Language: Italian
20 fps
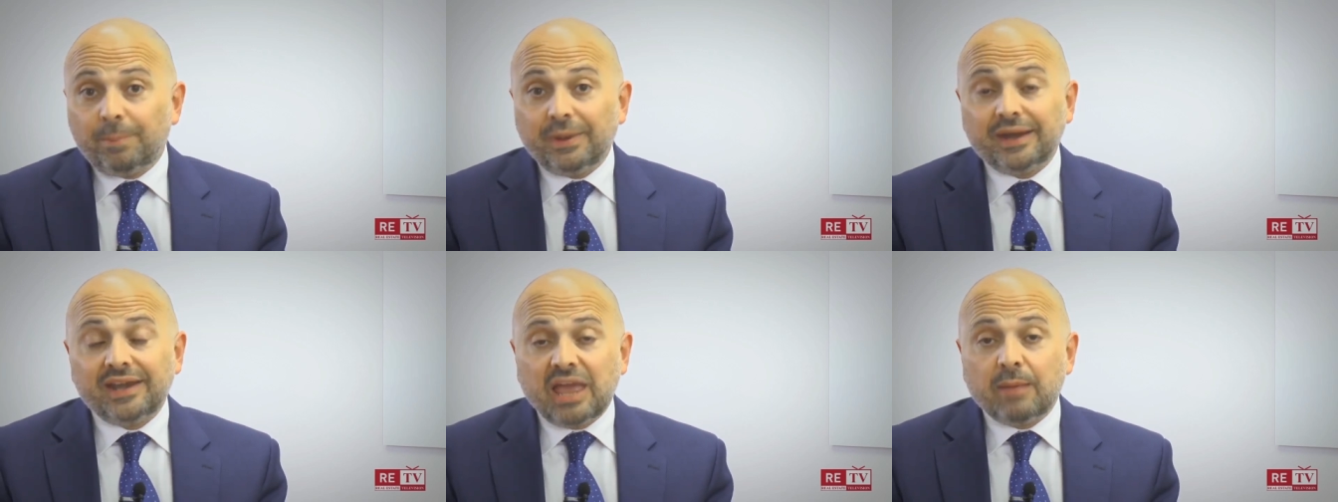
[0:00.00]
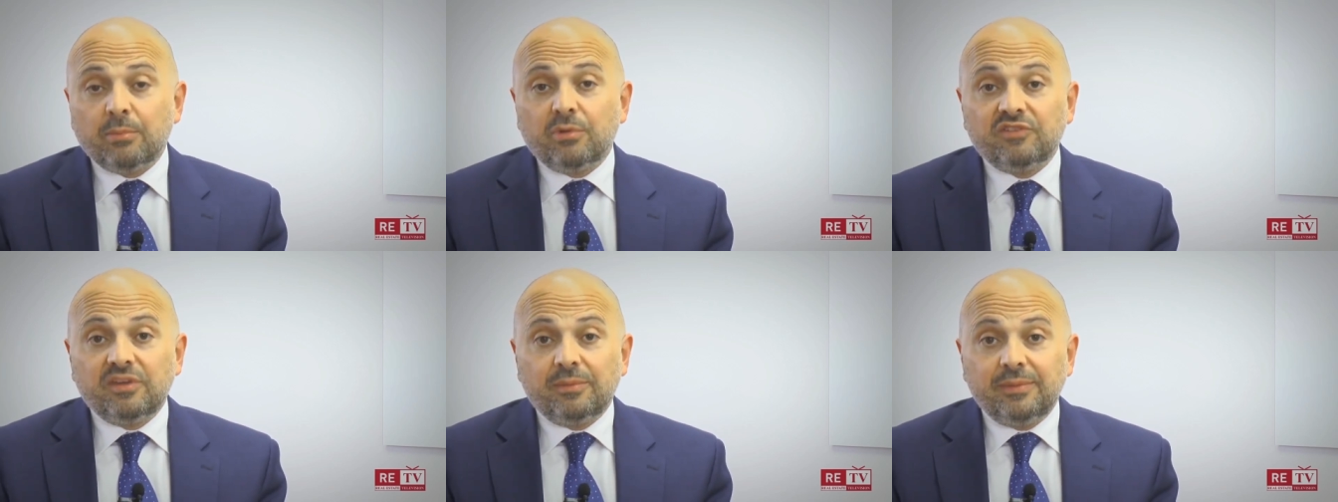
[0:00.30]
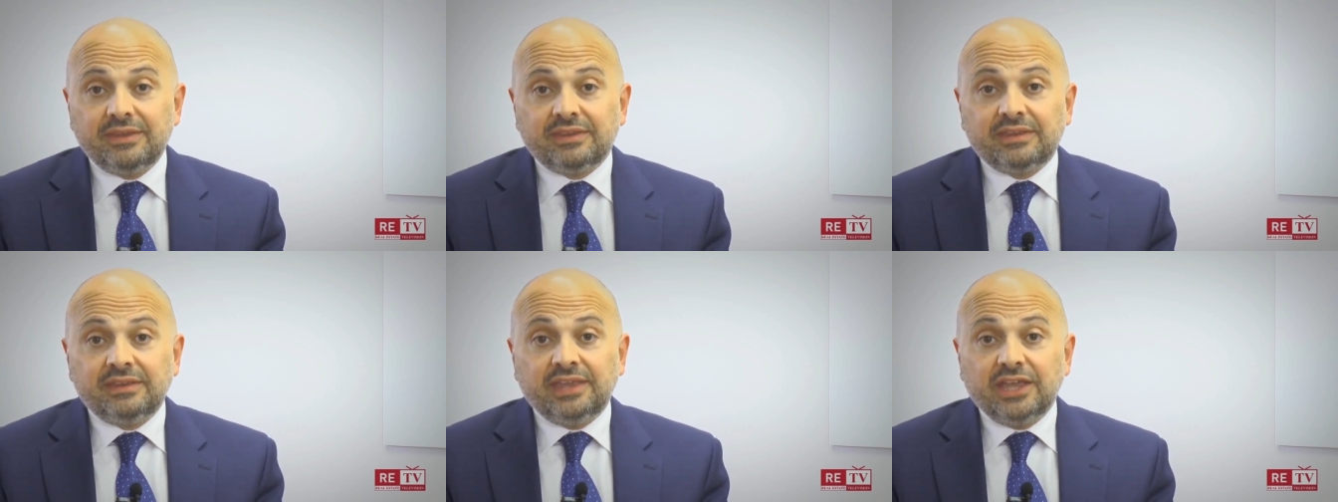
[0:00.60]
parliamo
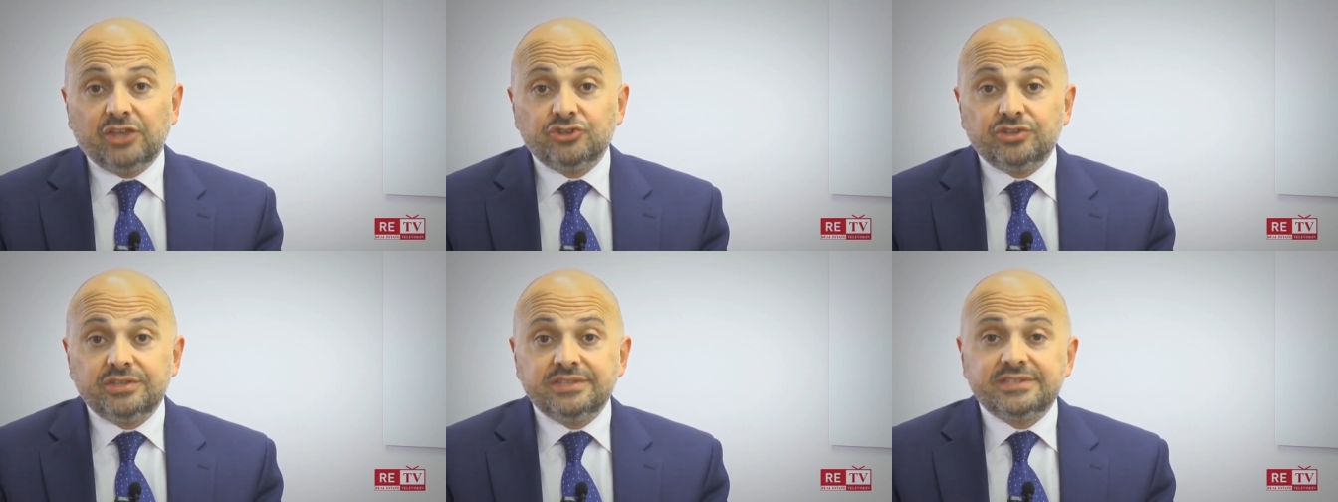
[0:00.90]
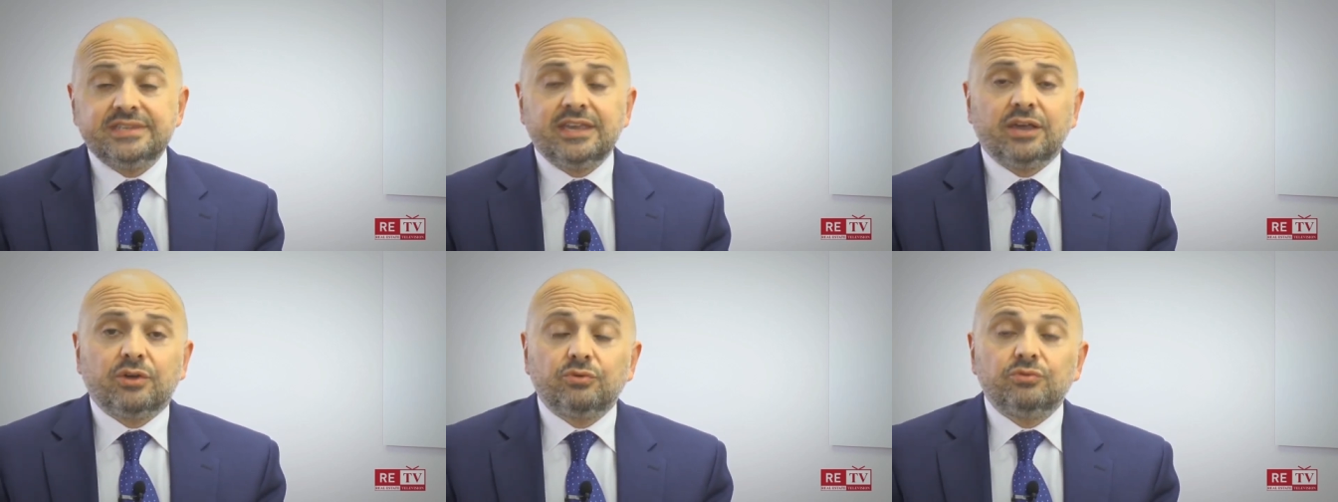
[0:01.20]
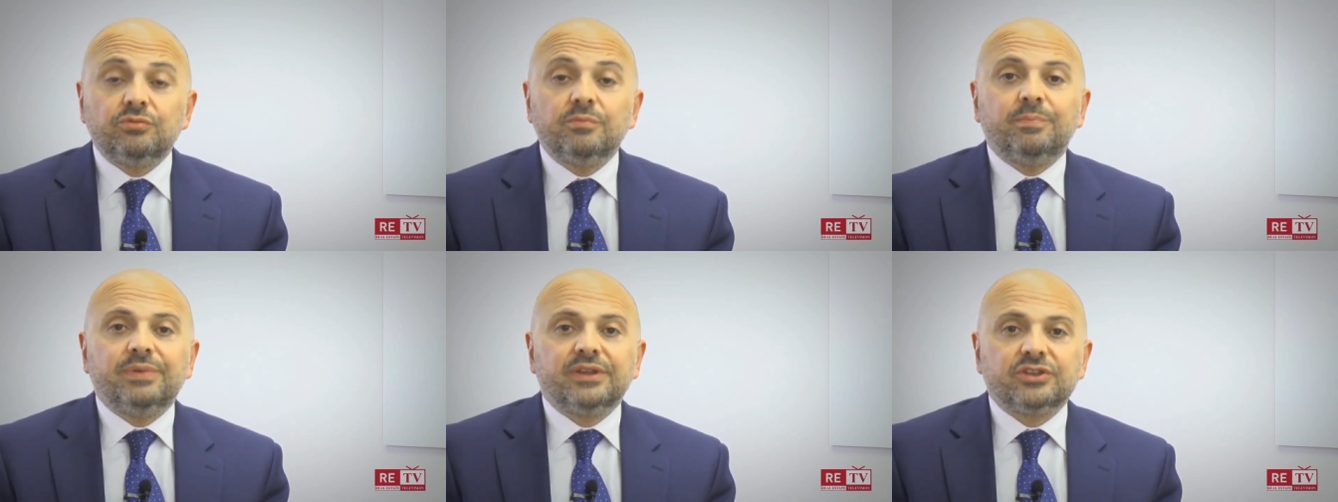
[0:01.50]
ovviamente di agenzie
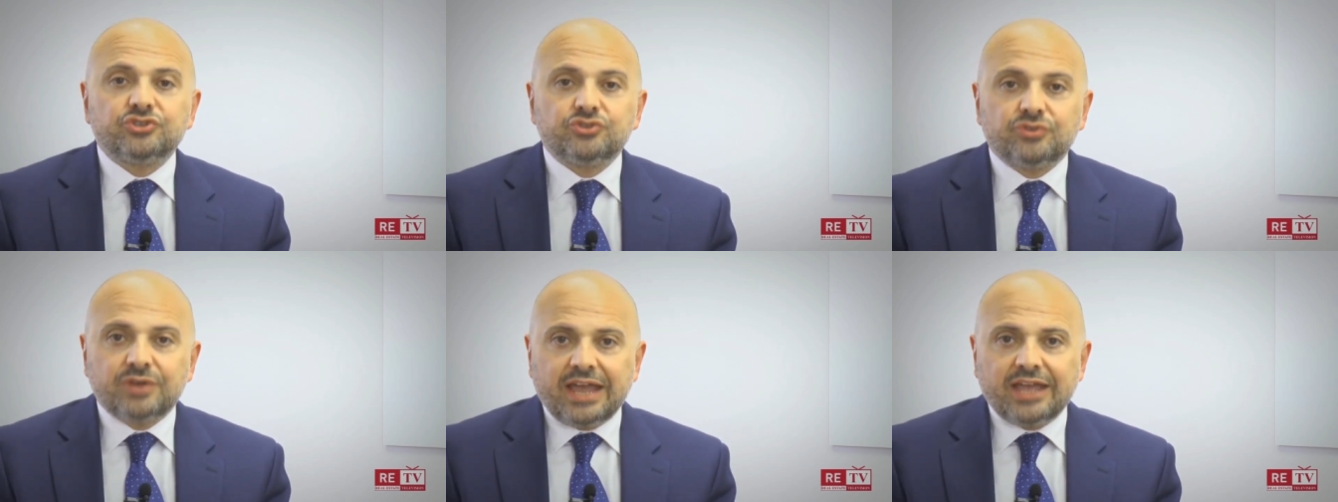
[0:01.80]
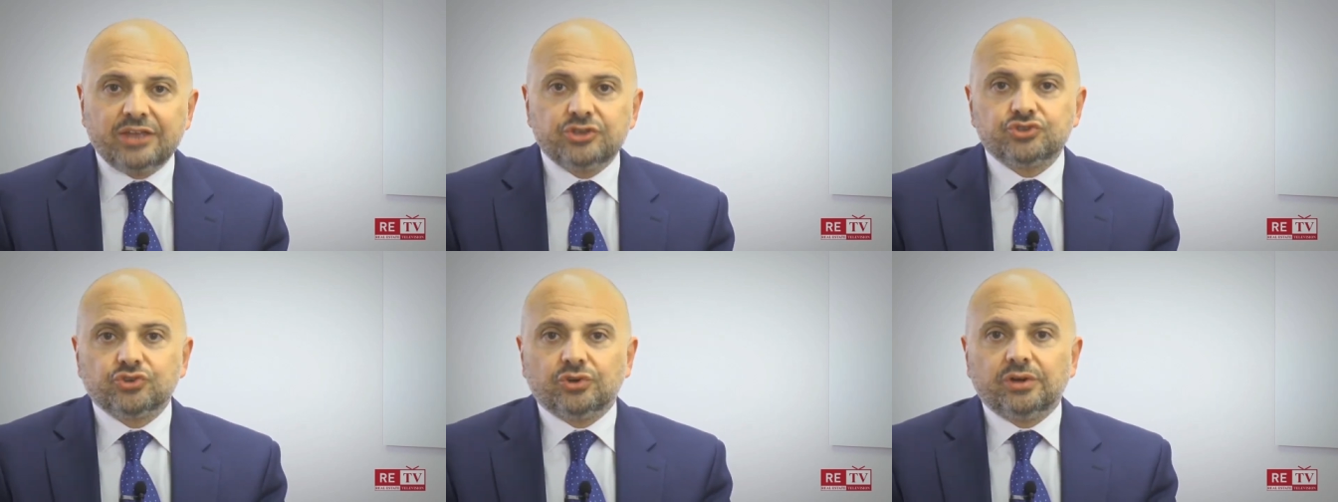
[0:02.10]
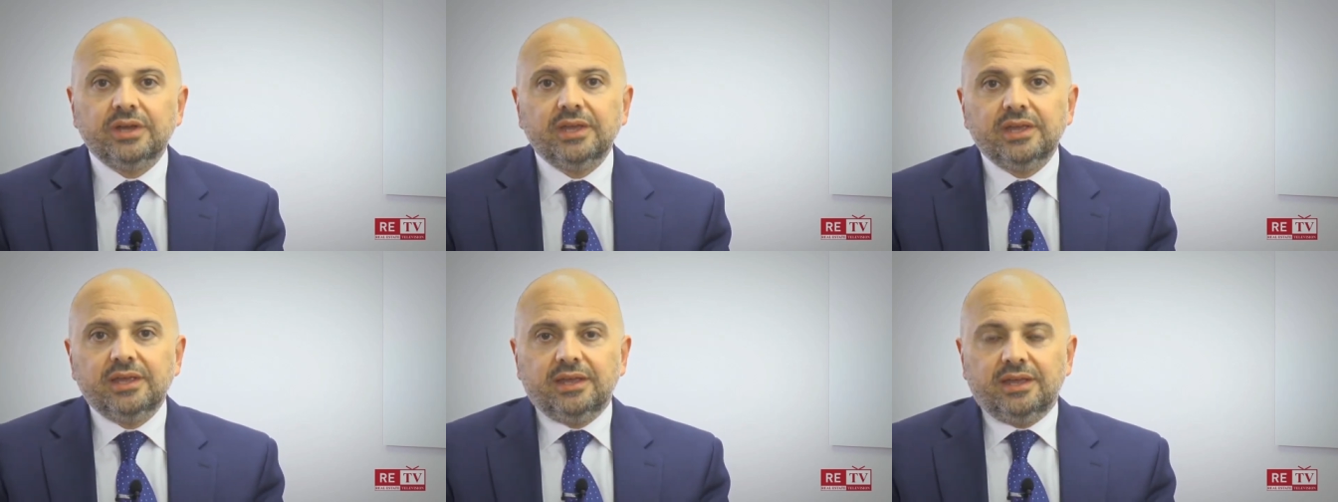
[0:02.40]
con un
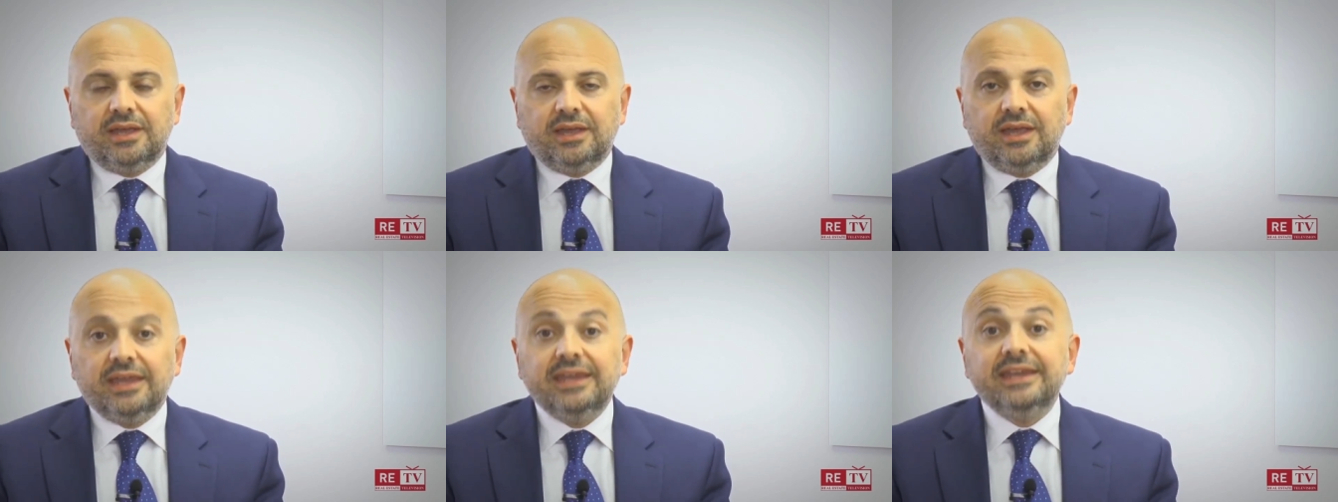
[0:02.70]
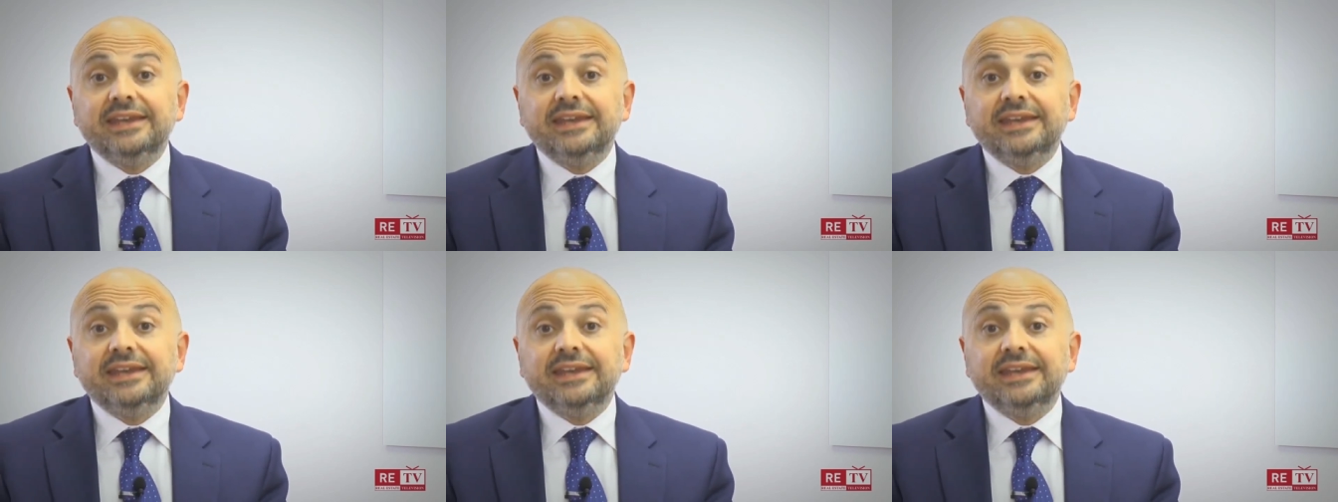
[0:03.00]
personaggio eh,